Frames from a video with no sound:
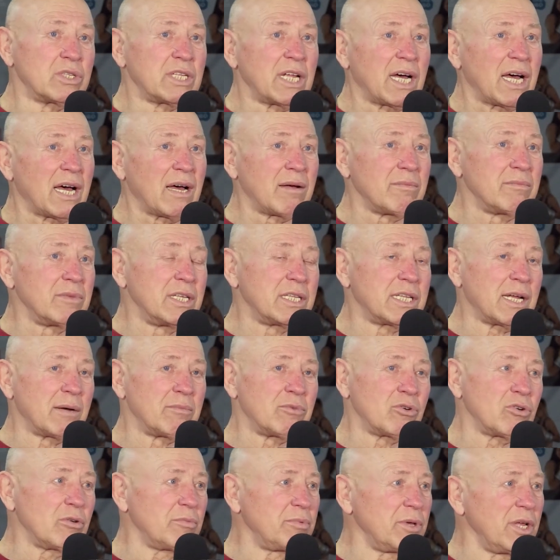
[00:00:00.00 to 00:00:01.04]
tam i
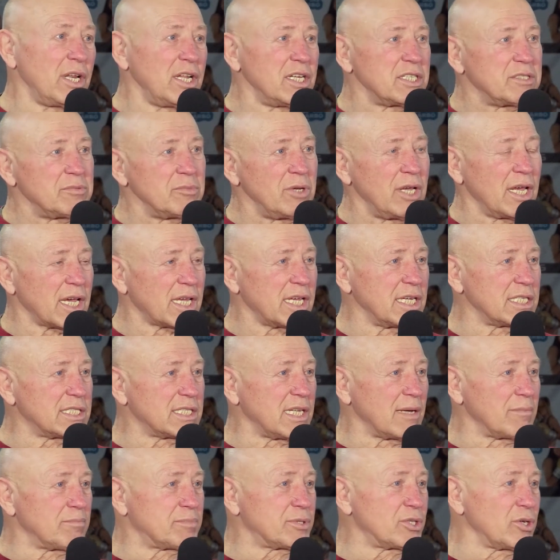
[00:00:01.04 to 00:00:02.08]
tam robiliśmy jakieś
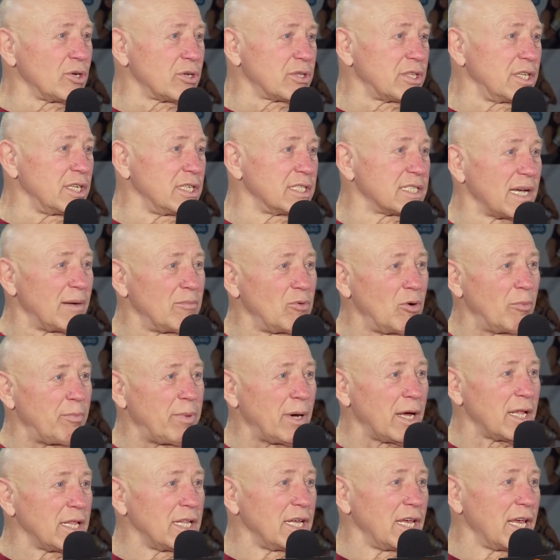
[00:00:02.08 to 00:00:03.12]
tam psoty,
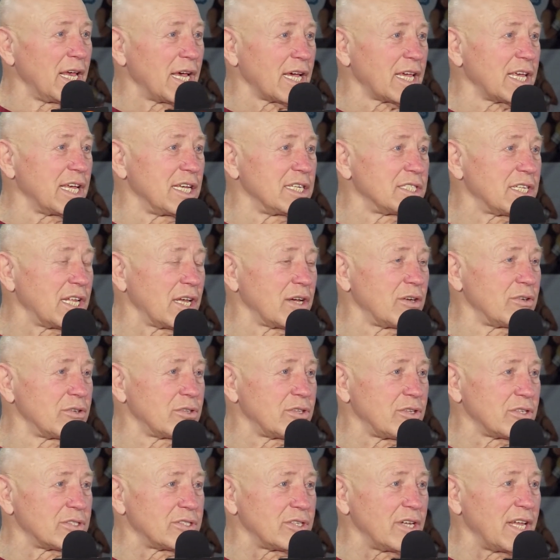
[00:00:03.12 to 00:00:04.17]
samopaly jakieś tego,
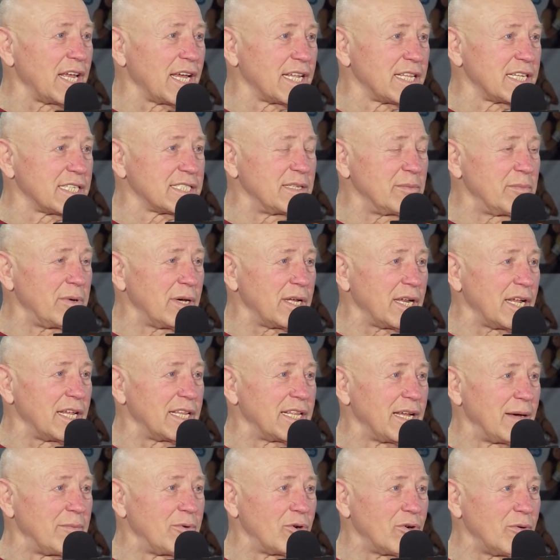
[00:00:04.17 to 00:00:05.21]
to co ja na Syberii
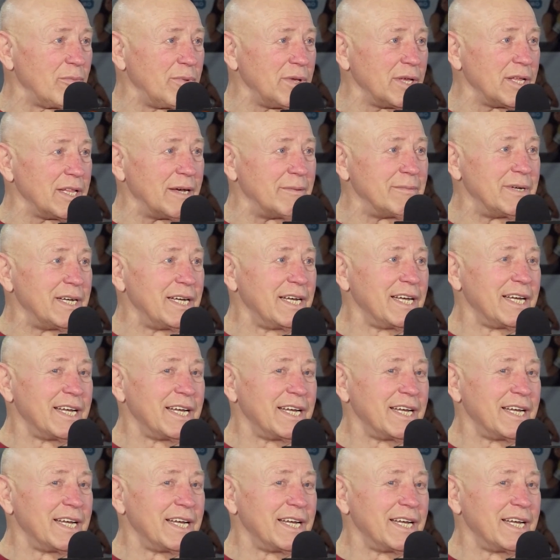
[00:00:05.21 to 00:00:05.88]
tam robiłem.